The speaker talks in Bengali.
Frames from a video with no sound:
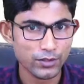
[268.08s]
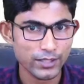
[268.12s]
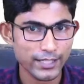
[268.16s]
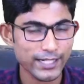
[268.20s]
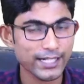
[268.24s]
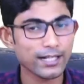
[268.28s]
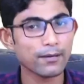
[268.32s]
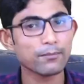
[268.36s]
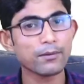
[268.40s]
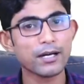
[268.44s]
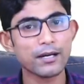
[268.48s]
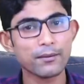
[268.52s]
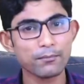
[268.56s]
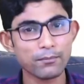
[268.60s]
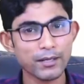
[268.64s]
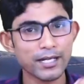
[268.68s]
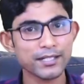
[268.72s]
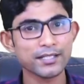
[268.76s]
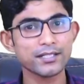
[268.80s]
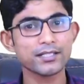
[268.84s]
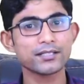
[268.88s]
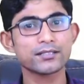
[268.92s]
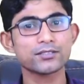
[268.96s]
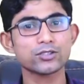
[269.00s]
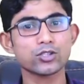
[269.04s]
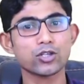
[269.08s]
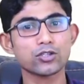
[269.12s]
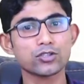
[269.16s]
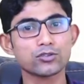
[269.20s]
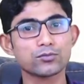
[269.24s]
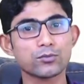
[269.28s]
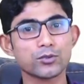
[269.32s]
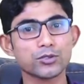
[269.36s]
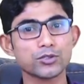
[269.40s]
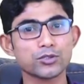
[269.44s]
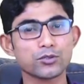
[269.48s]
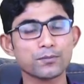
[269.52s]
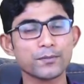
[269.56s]
এরা পানির
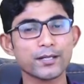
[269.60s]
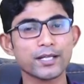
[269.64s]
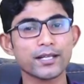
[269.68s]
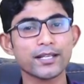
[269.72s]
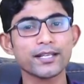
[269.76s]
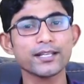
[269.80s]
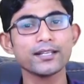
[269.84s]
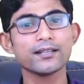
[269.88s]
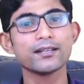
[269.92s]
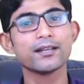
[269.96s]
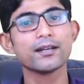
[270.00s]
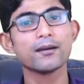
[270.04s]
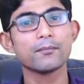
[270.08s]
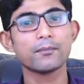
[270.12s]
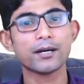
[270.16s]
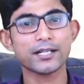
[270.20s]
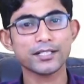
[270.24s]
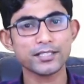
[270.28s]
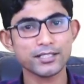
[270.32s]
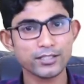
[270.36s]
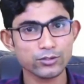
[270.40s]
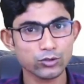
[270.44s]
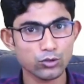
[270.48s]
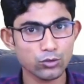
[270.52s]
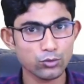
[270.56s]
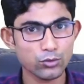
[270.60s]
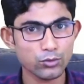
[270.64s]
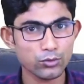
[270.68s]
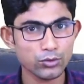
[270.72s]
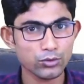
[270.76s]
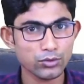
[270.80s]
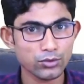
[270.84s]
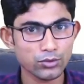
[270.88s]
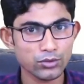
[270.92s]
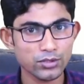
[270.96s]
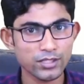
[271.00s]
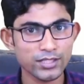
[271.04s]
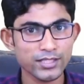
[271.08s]
সংস্পর্শ পেলেই পানিতে দ্রবীভূত
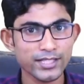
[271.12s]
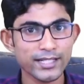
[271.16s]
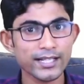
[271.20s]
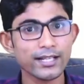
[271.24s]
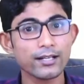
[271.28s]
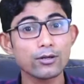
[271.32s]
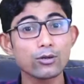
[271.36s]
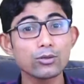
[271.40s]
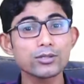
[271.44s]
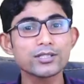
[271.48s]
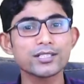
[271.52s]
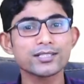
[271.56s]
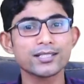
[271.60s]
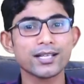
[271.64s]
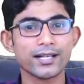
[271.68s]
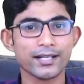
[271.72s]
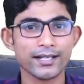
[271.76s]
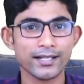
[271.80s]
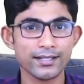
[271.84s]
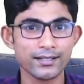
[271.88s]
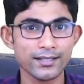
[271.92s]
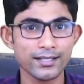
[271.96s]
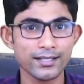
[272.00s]
হতে থাকে গলতে থাকে